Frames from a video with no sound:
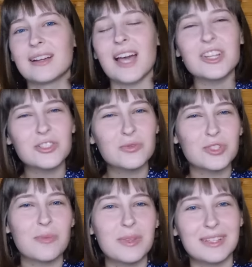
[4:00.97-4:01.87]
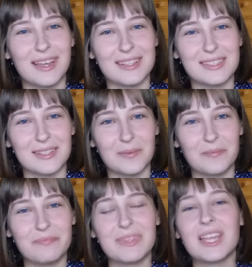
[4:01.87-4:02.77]
Как же нужно питаться?
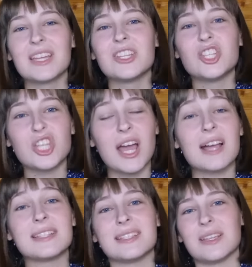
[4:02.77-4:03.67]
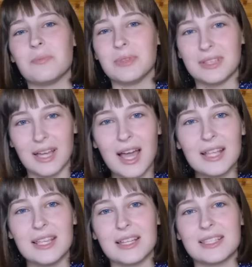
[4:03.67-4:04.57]
частое
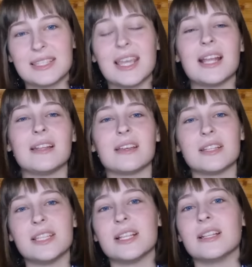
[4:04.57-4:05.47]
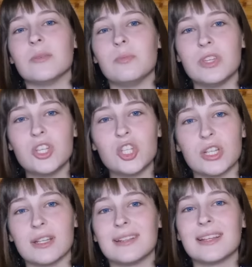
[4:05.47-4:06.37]
питание цельной растительной
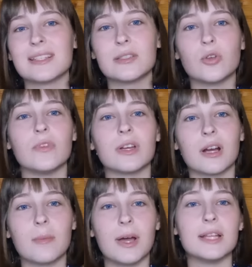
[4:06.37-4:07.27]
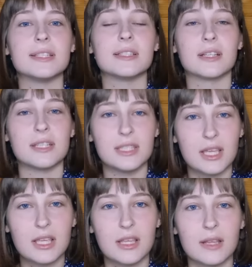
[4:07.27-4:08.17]
пищей на основе крахмалистых
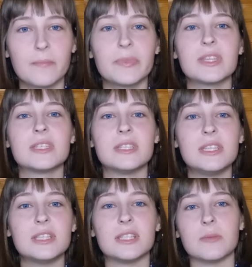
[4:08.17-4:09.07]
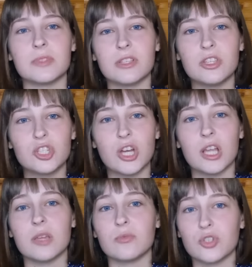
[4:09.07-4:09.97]
растений с низким
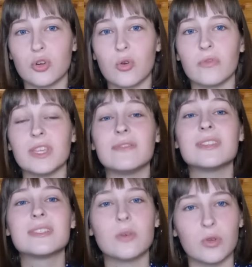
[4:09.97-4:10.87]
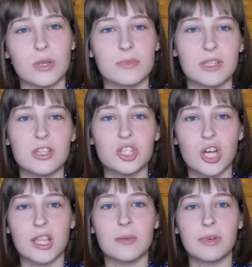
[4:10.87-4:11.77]
содержанием жиров и высоким
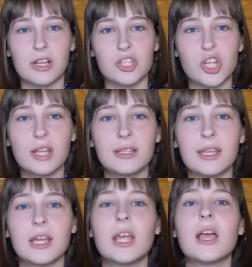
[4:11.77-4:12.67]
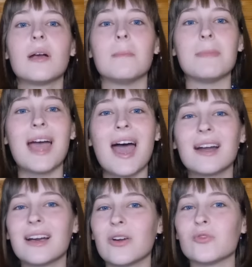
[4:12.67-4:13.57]
содержанием клетчатки
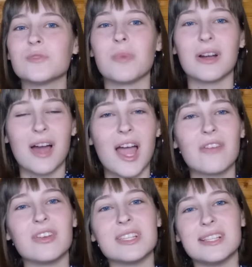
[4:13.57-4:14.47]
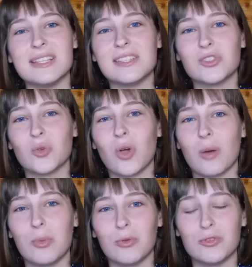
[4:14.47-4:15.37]
мягко успокаивает слизистую
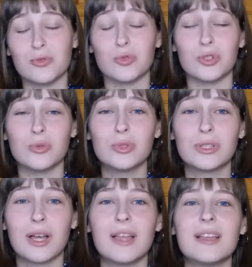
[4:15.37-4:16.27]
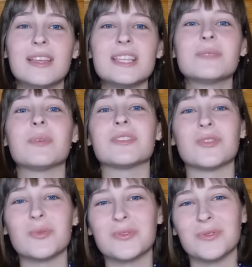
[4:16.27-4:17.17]
оболочку желудка и
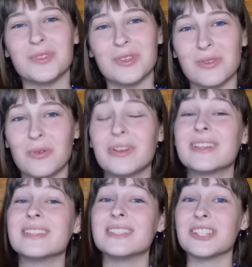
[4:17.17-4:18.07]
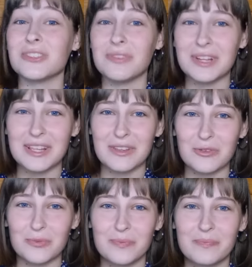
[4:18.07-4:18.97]
способствует ее заживлению.
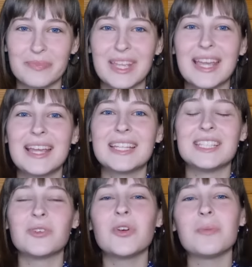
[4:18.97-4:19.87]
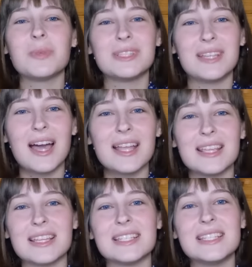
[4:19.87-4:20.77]
Такое
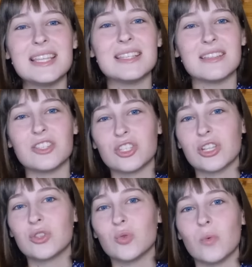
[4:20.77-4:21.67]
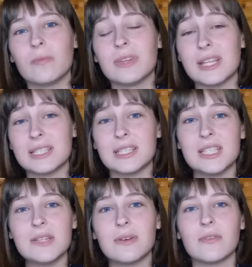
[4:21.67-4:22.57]
питание снизит частоту
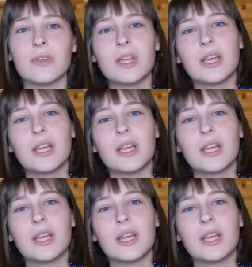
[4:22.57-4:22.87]
рецидивов